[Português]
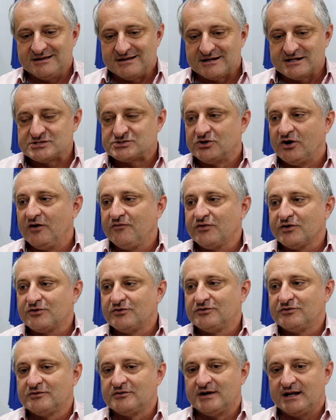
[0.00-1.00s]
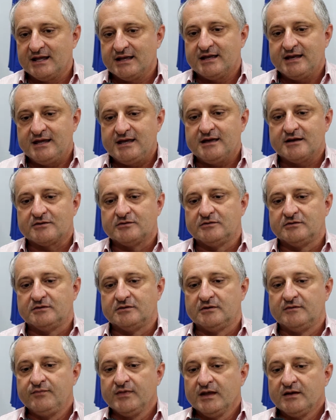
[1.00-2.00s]
resolve com alegria,
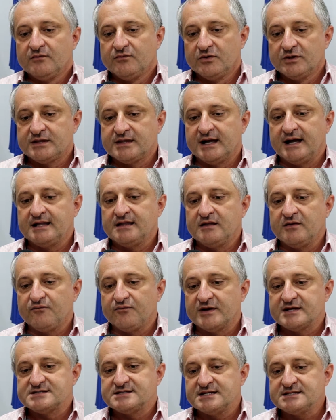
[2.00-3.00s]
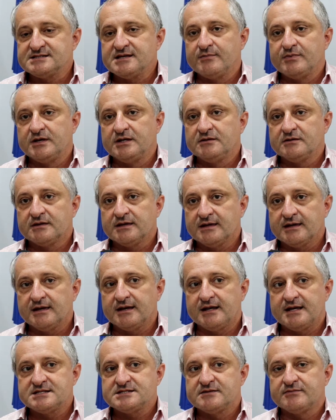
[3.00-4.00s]
com vontade de fazer, sabendo que a
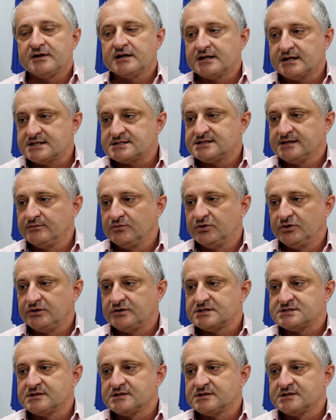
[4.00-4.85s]
querência vai crescer muito.